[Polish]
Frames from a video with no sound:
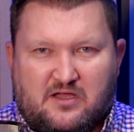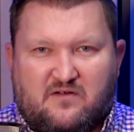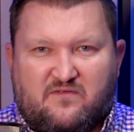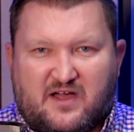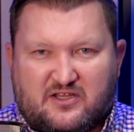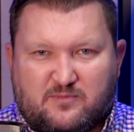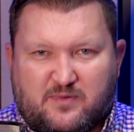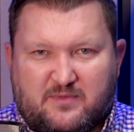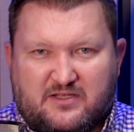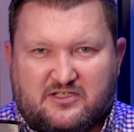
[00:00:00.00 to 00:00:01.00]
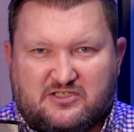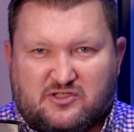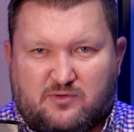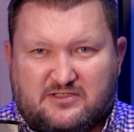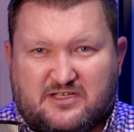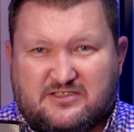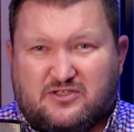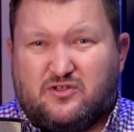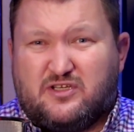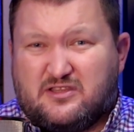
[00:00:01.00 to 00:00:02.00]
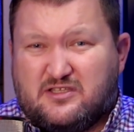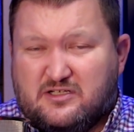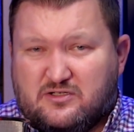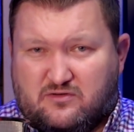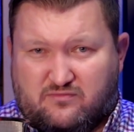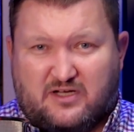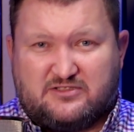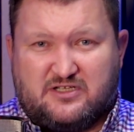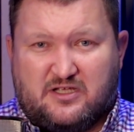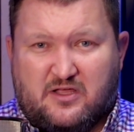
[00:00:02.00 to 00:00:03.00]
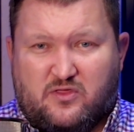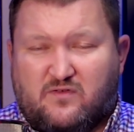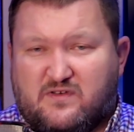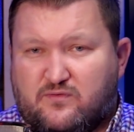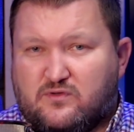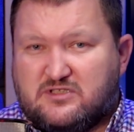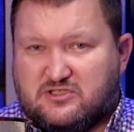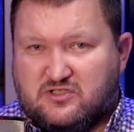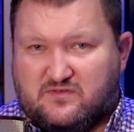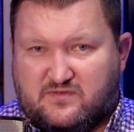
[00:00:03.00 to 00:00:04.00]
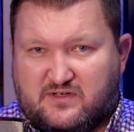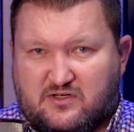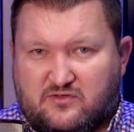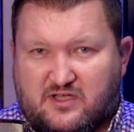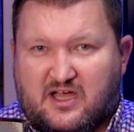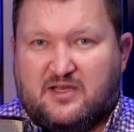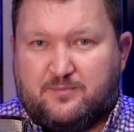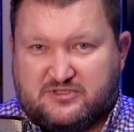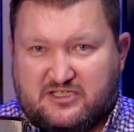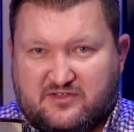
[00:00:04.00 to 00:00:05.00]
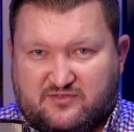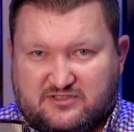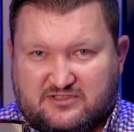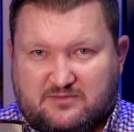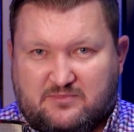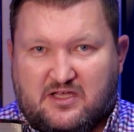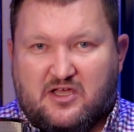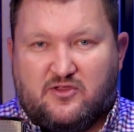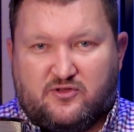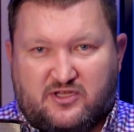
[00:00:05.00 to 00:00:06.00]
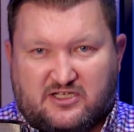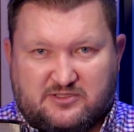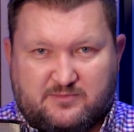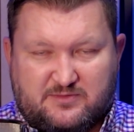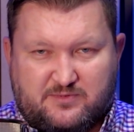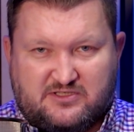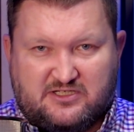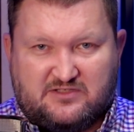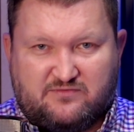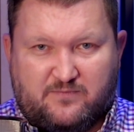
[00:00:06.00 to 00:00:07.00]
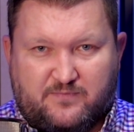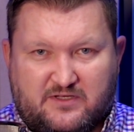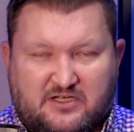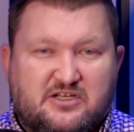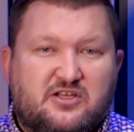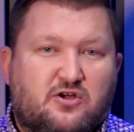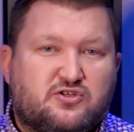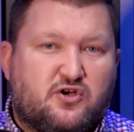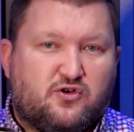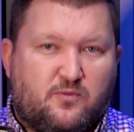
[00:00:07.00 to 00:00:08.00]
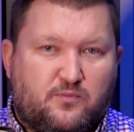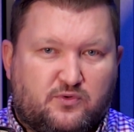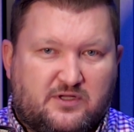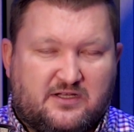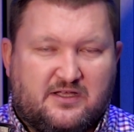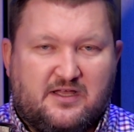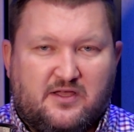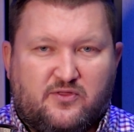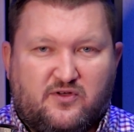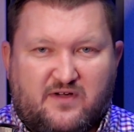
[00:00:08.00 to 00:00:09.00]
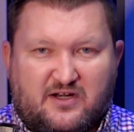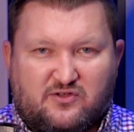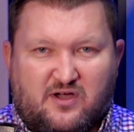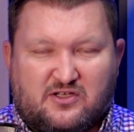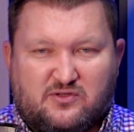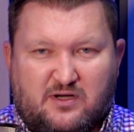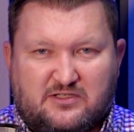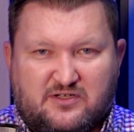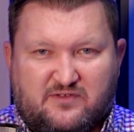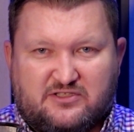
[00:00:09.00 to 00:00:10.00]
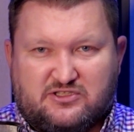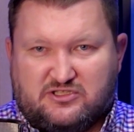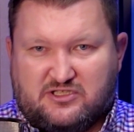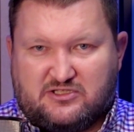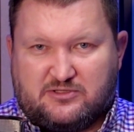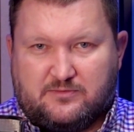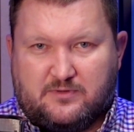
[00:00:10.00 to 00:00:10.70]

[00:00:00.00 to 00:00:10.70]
Warto pamiętać, że aktualizacje to nie tylko właśnie nowe funkcje czy nowy wygląd, ale przede wszystkim to nasze bezpieczeństwo. Jeżeli chodzi o komputer, to warto aktualizować trzy rzeczy.